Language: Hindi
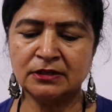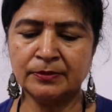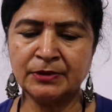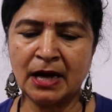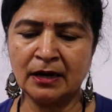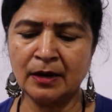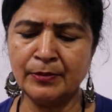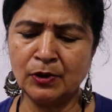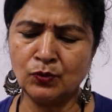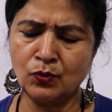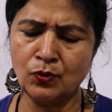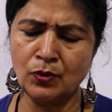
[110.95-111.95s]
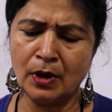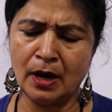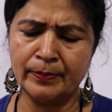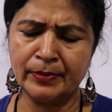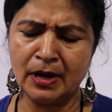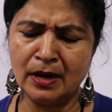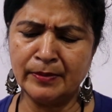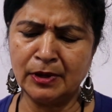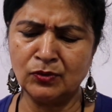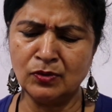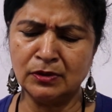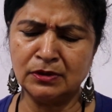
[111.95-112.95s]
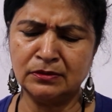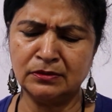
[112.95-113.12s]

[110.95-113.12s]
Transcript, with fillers: जब धागा बिल्कुल आपका बिल्कुल